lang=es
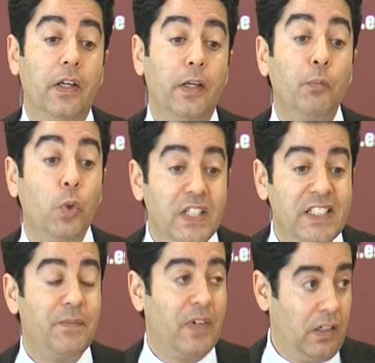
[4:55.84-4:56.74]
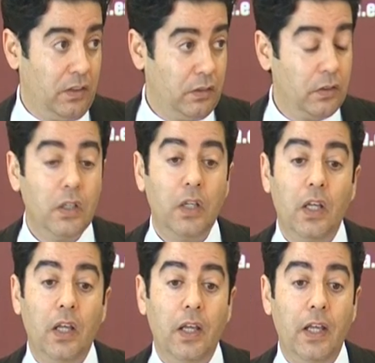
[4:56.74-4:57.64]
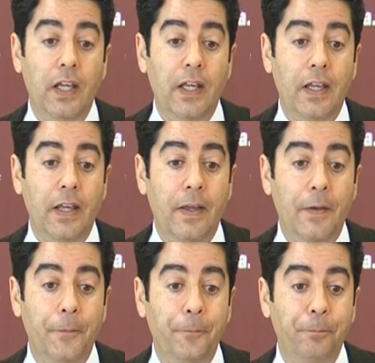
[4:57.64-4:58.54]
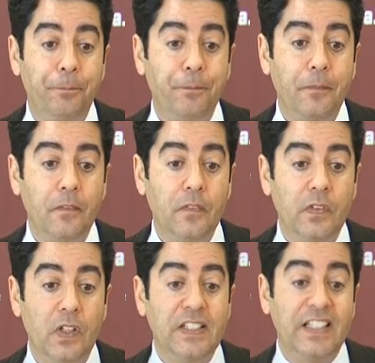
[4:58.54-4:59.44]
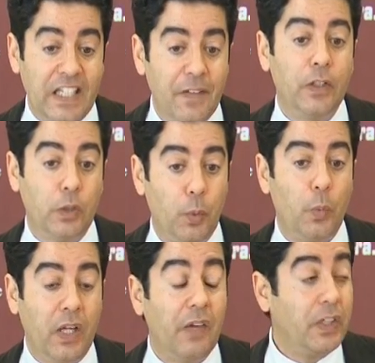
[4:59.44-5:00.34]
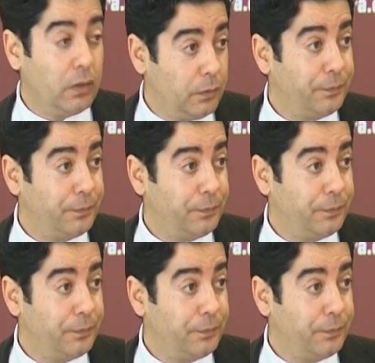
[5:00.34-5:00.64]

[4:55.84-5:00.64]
eh, municipal eh, se está llevando por buen camino.